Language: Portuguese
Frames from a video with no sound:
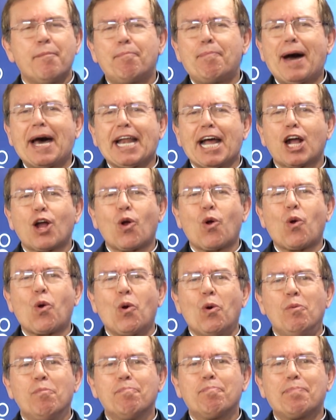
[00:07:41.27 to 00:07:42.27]
para
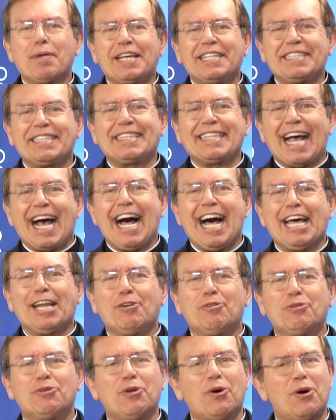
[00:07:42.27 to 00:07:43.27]
completar
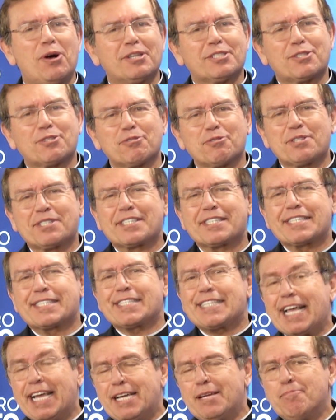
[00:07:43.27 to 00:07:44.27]
o nosso
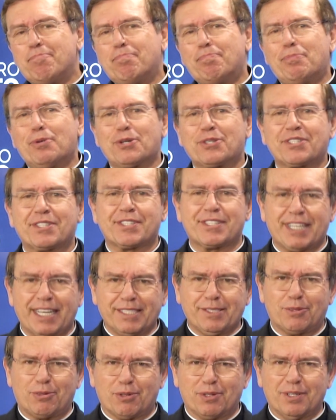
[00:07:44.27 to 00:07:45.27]

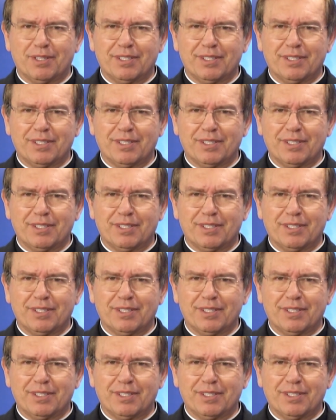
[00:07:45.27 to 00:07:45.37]
100%.